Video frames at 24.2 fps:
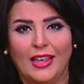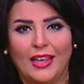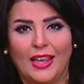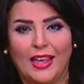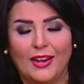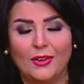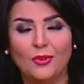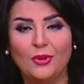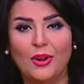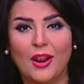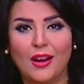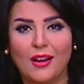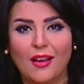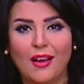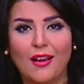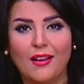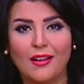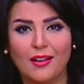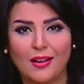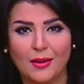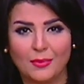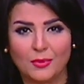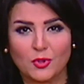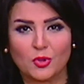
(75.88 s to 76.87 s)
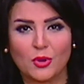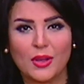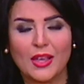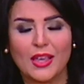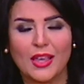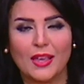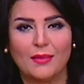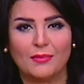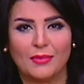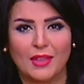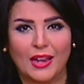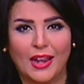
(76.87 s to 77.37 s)
خلونا نقرب
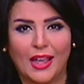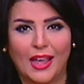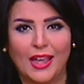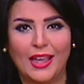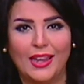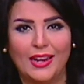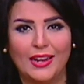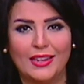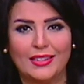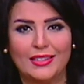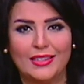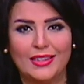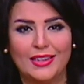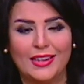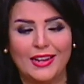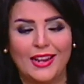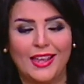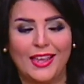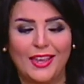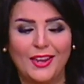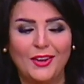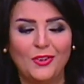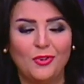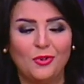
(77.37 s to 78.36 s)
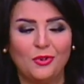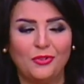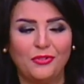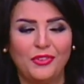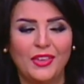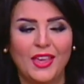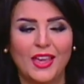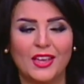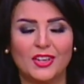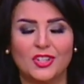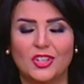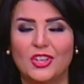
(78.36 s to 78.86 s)
شويه من الحاله دي لانه
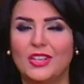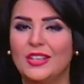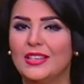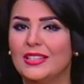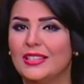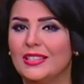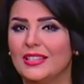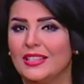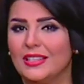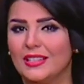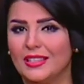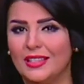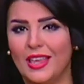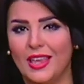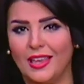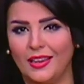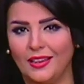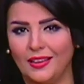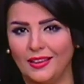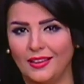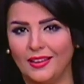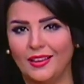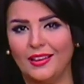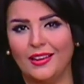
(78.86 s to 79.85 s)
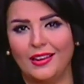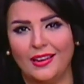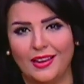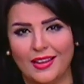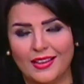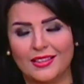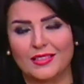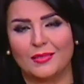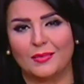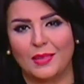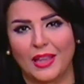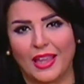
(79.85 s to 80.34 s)
فيها شيء استثنائي
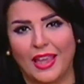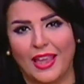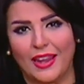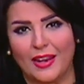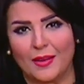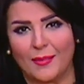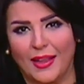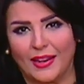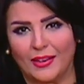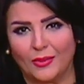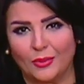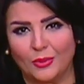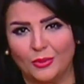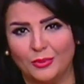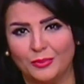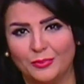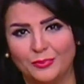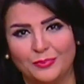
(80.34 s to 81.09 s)
لازم نتكلم عنه